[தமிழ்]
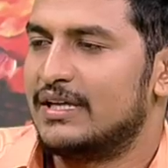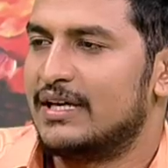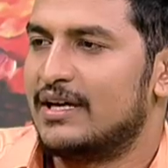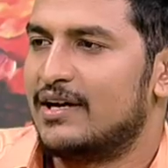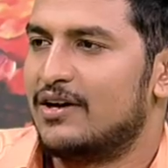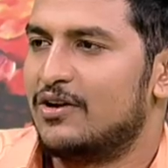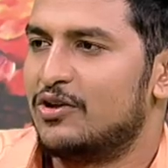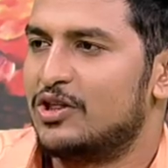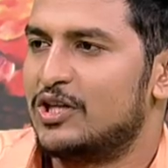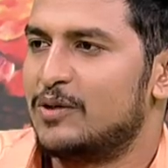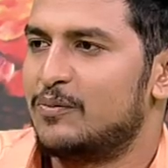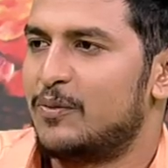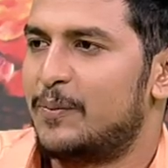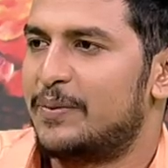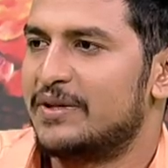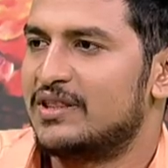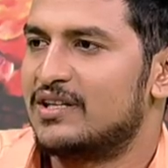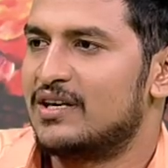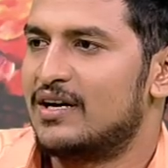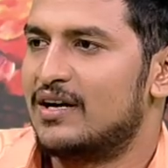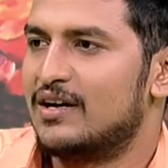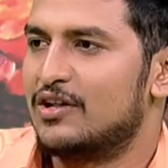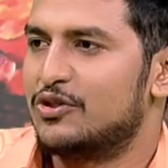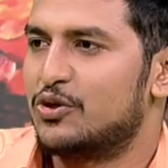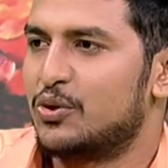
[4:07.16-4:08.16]
இருநூத்தி முப்பத்தி
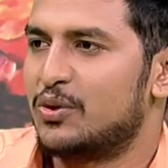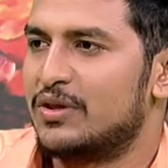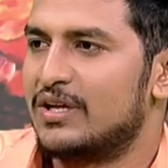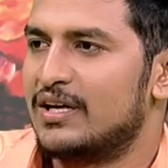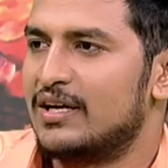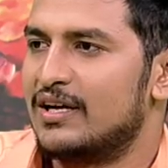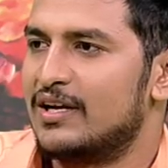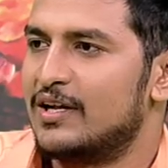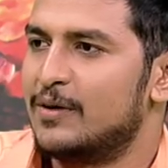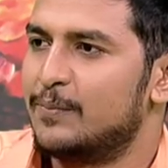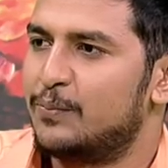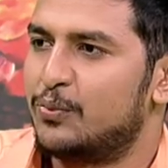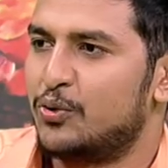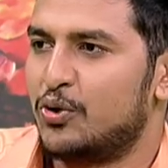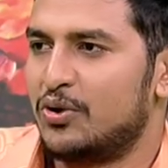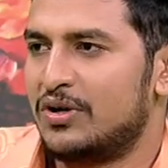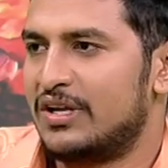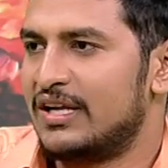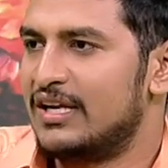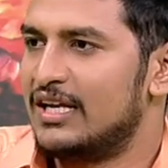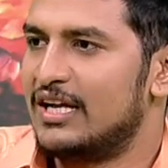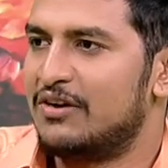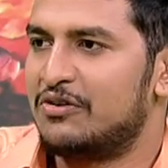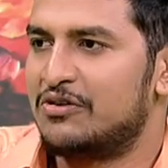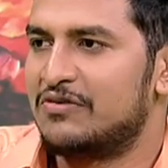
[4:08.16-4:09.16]
நாலு தொகுதிகளையும்
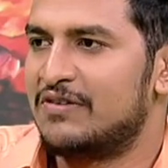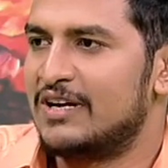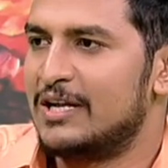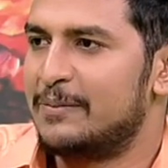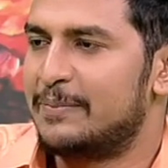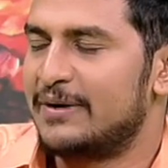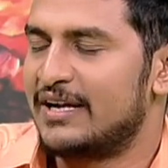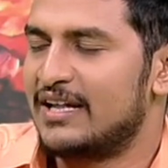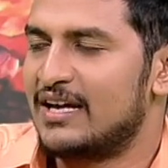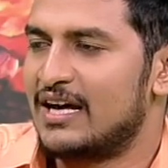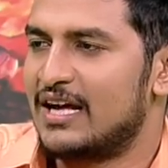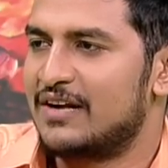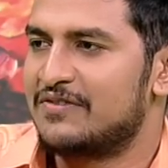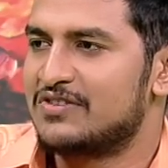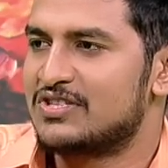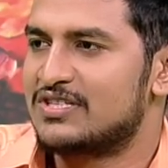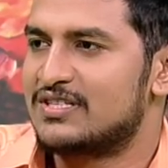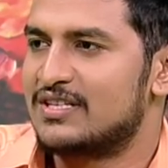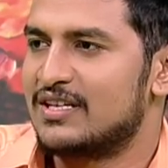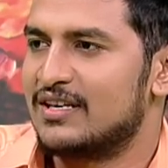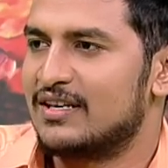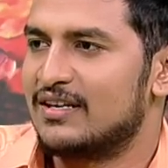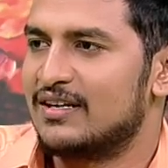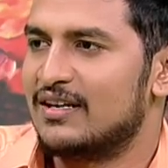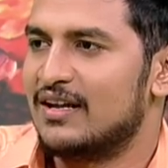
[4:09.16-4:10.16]
போட்டின்னு அவர் வெளிப்படையா
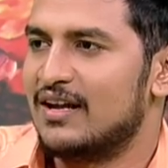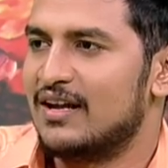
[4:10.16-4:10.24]
அறிவிச்சிட்டாரு